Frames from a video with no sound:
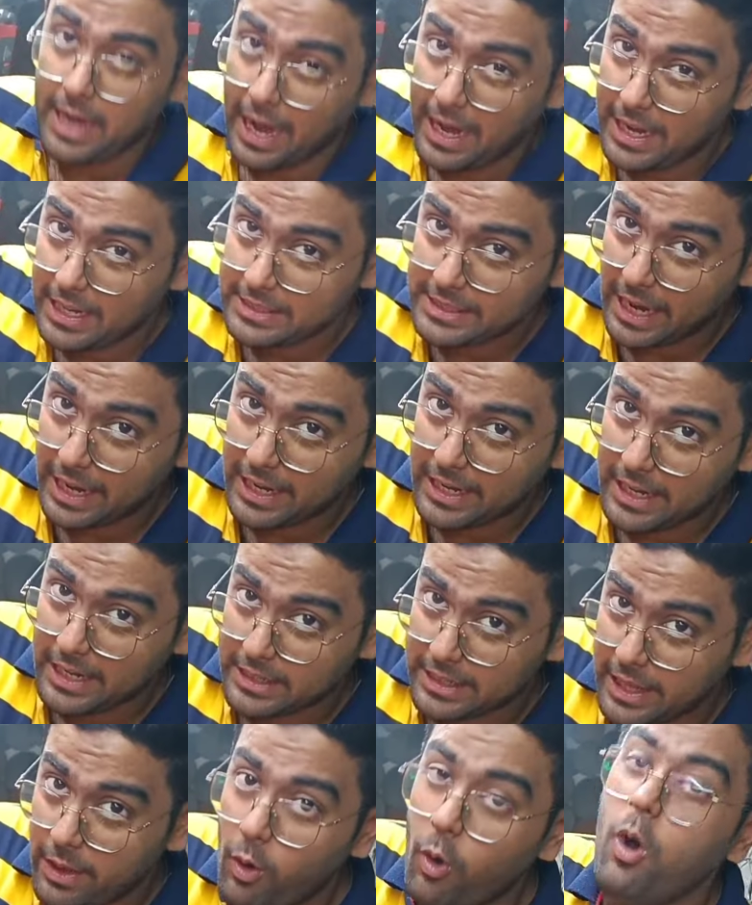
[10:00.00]
राइडिंग जैकेट
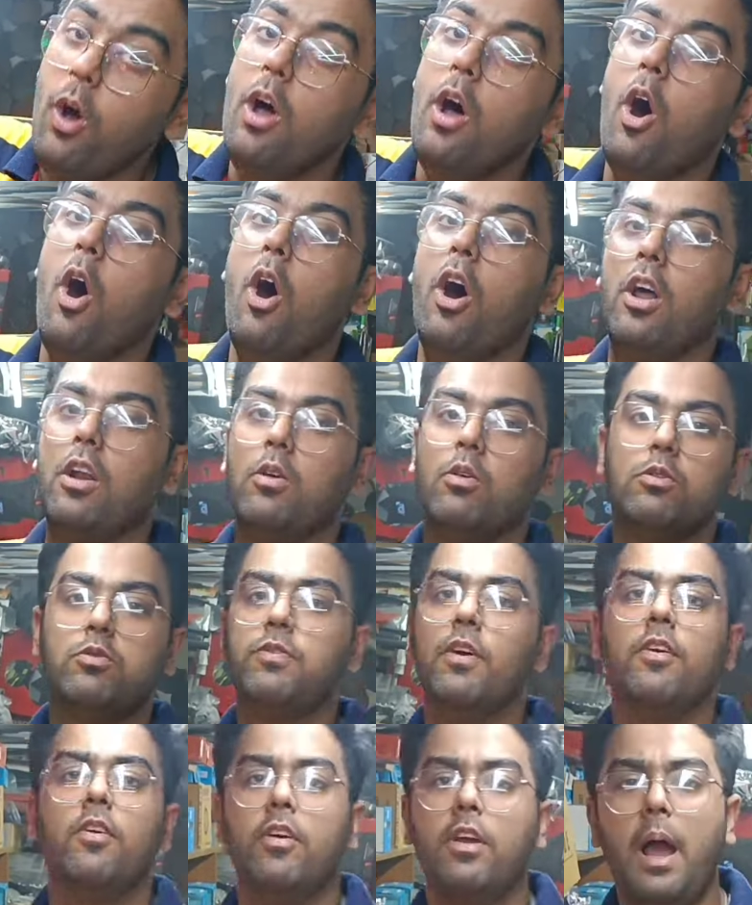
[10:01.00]
लेते हो और
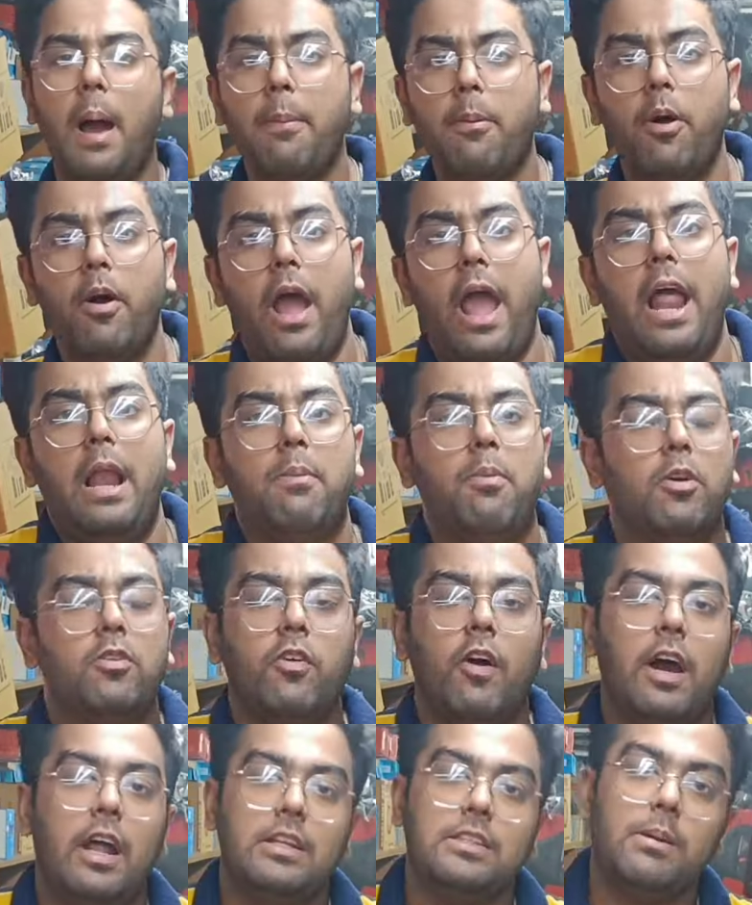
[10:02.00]
उसमें क्योंकि आपको एल्बोज
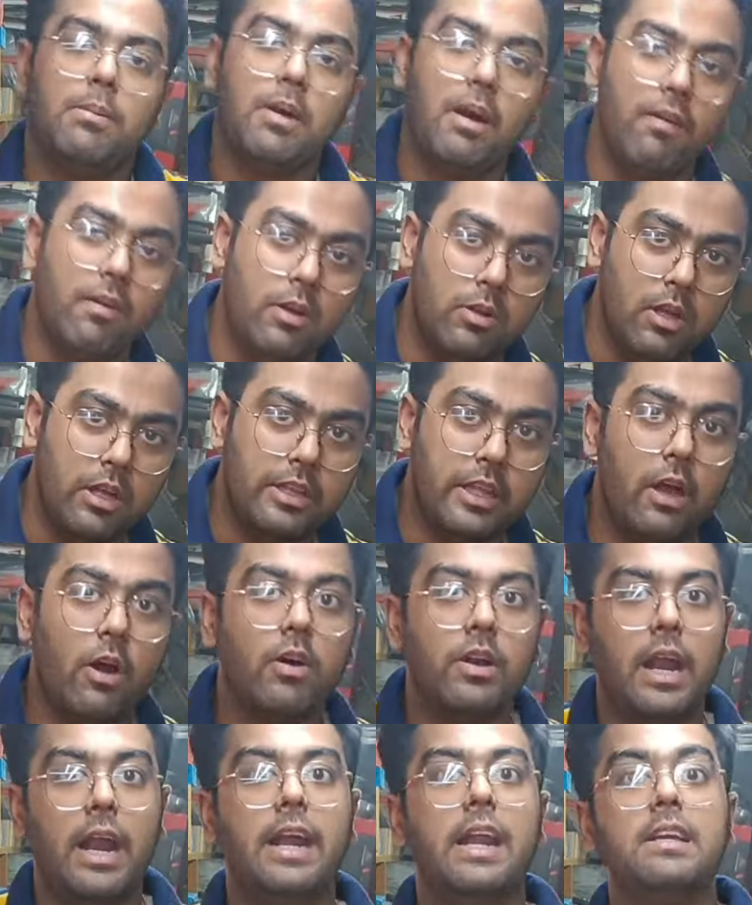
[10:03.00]
वगैरह सब कवर हो जाती है
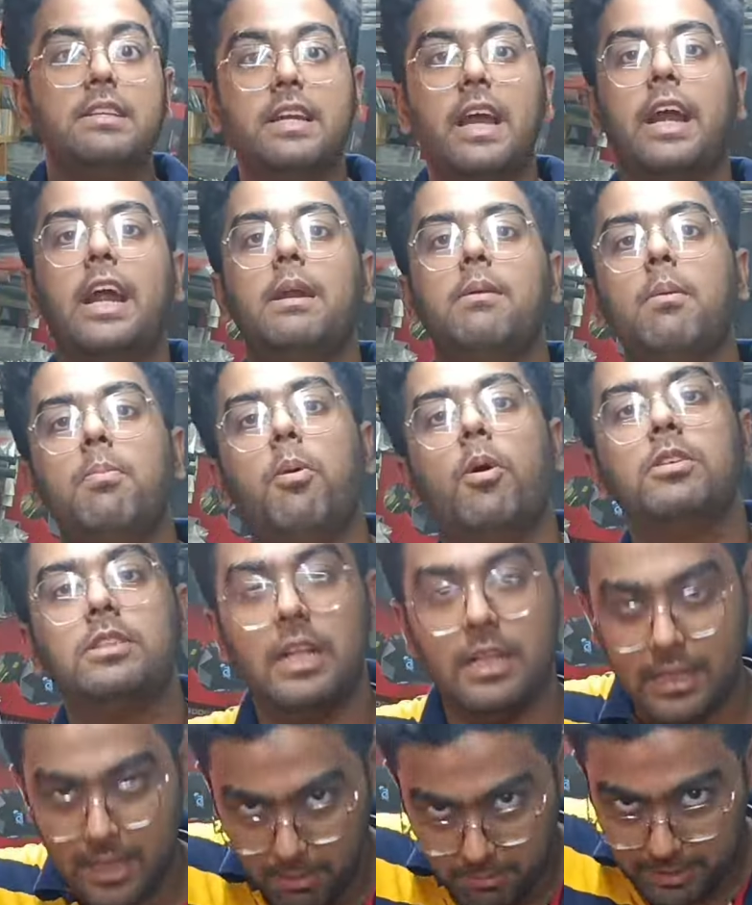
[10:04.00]
और राइडिंग जैकेट भी बहुत
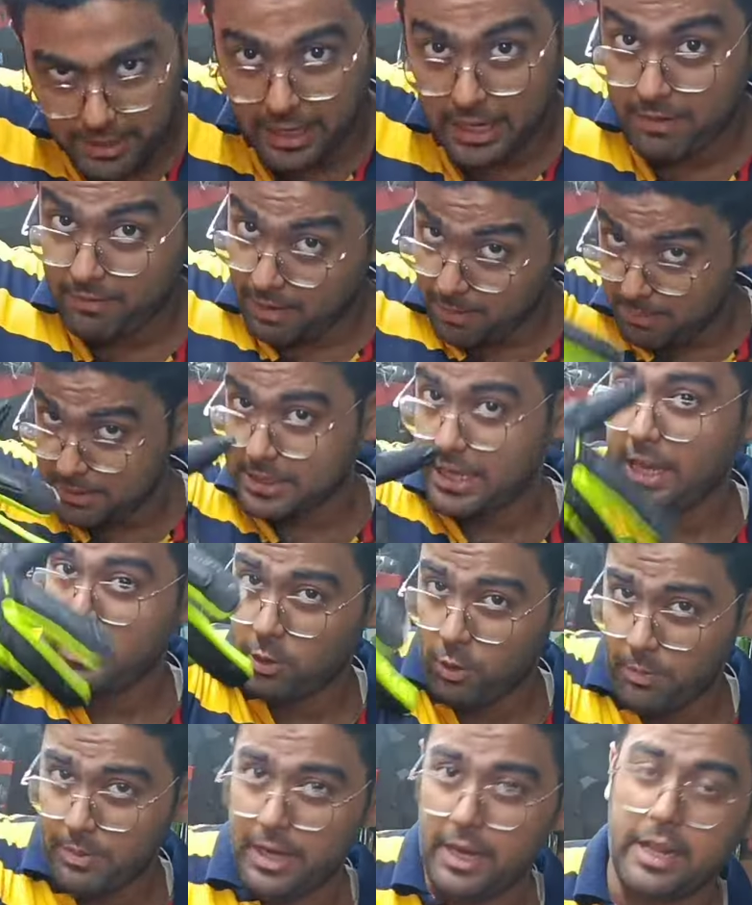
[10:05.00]
जल्दी हम दिखाने वाले बस एक
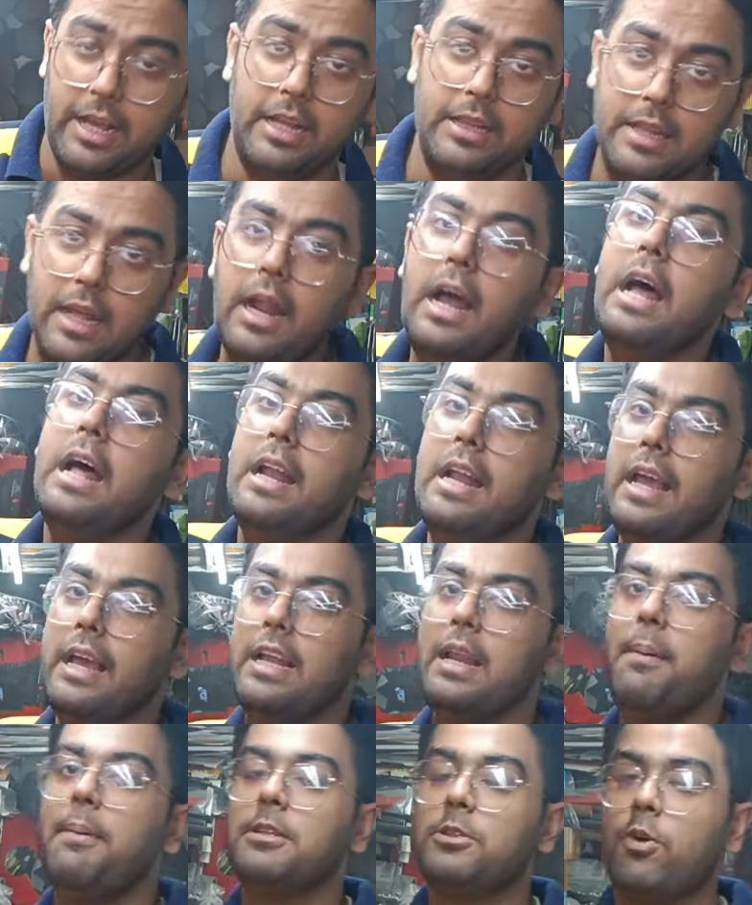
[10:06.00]
दो मिनट के अंदर
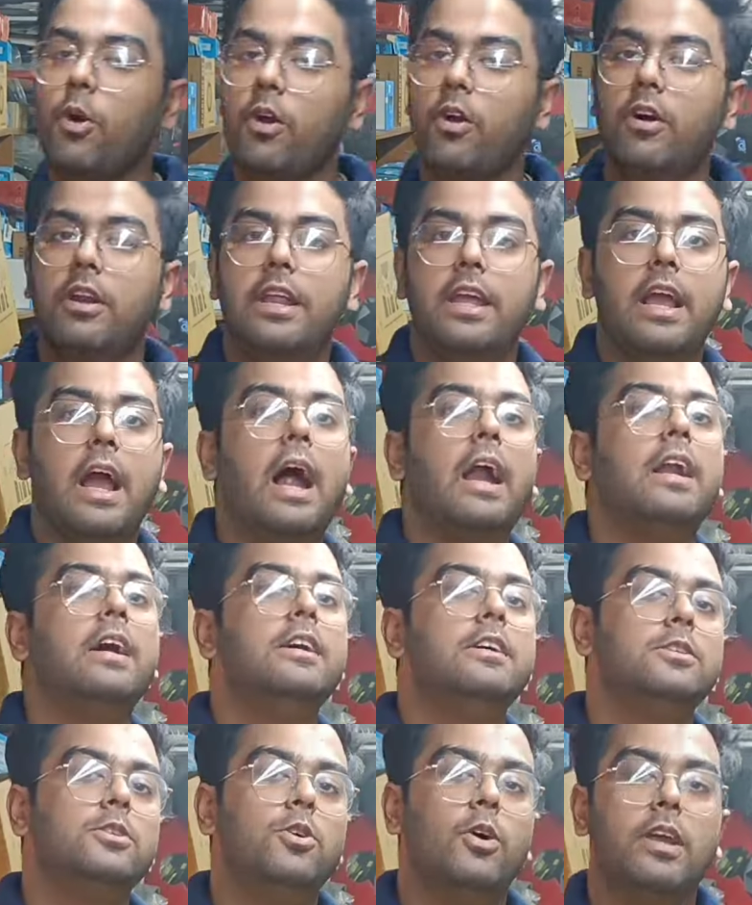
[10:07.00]
लेकिन अब इस कोई को नी कार्ड
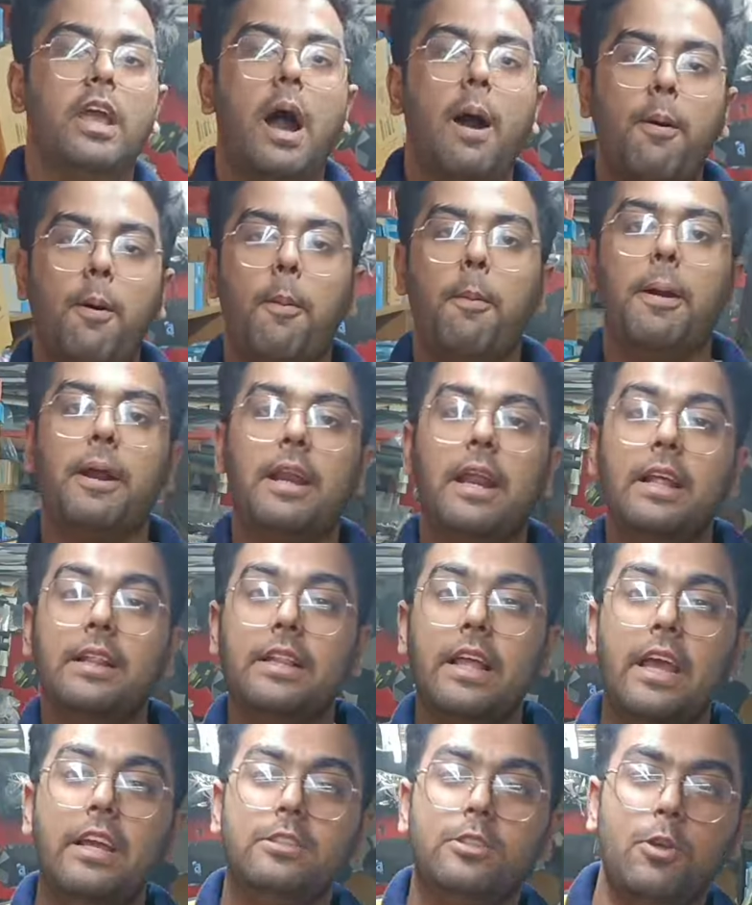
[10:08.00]
जो कि आपको पड़ रहे हैं
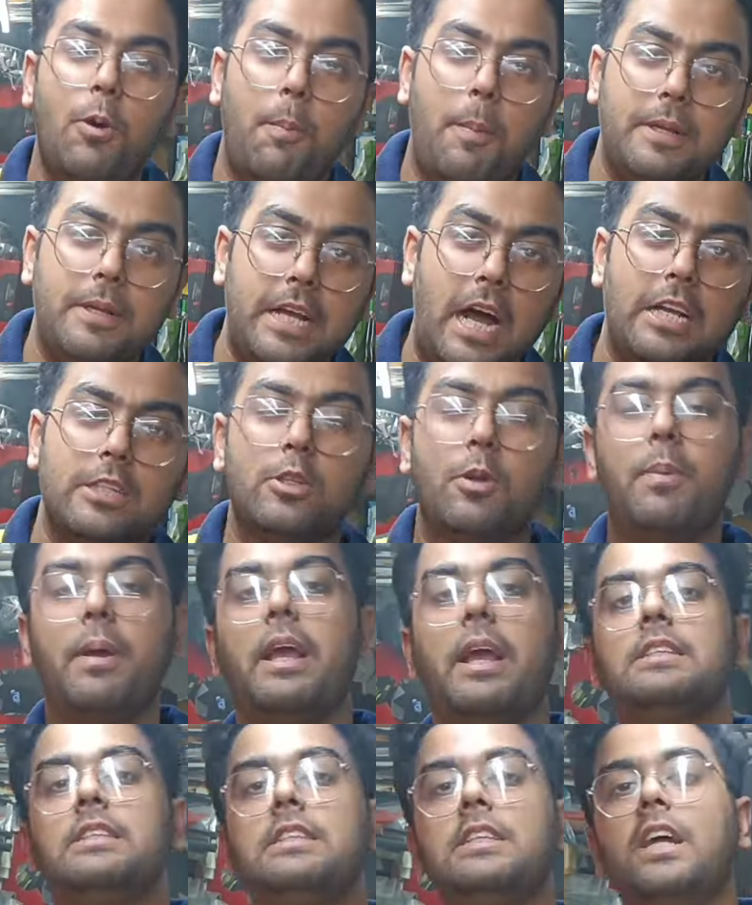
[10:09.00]
तेईस सौ पचास पचास रुपए
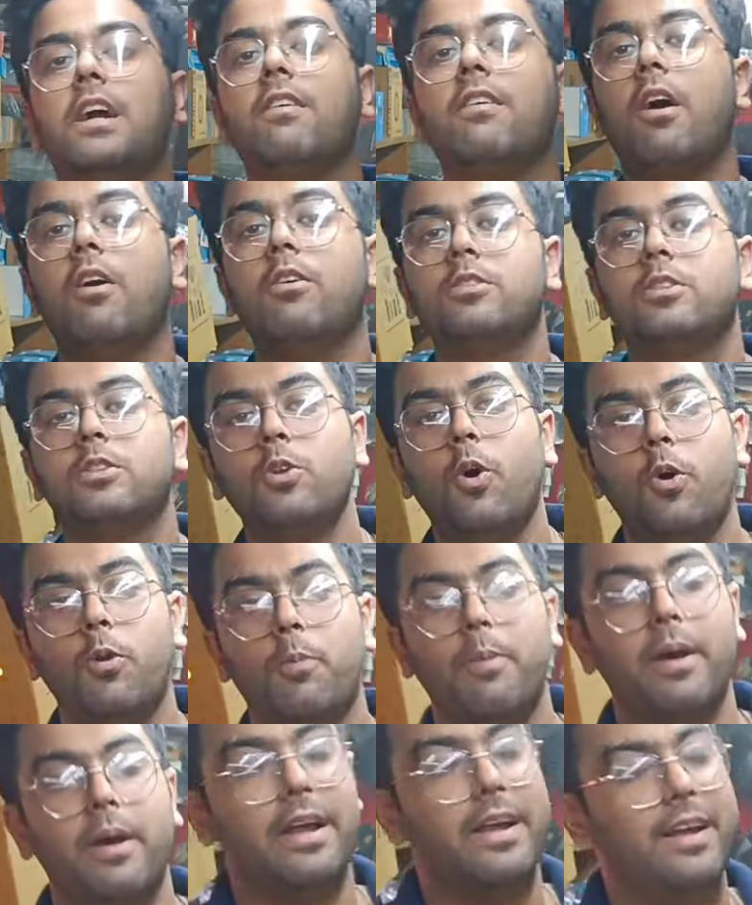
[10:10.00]
के सीट कवर आओ स्टोर
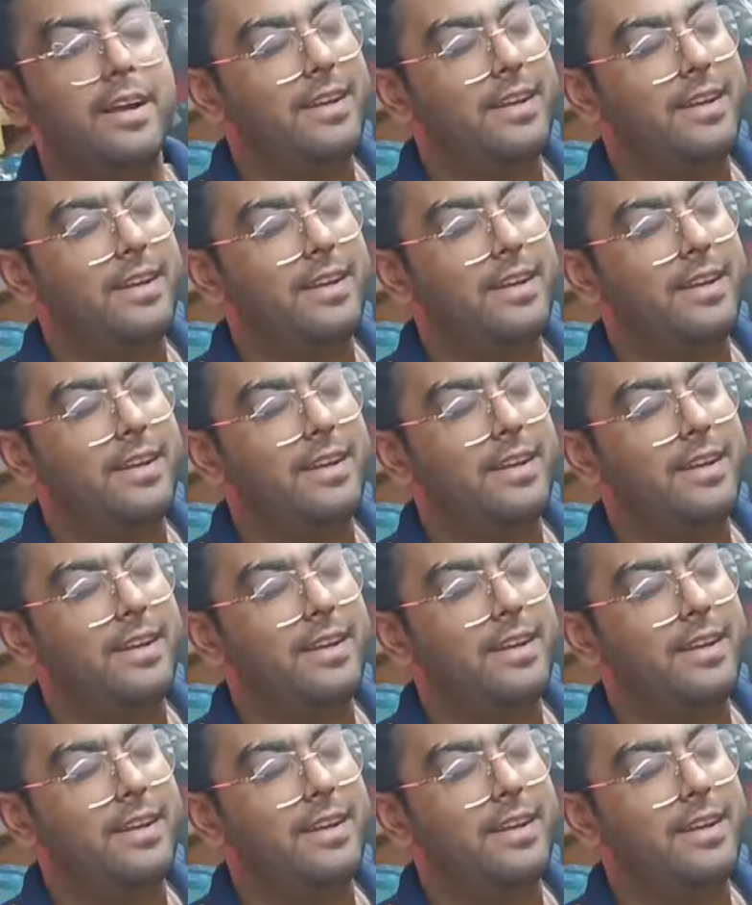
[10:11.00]
पर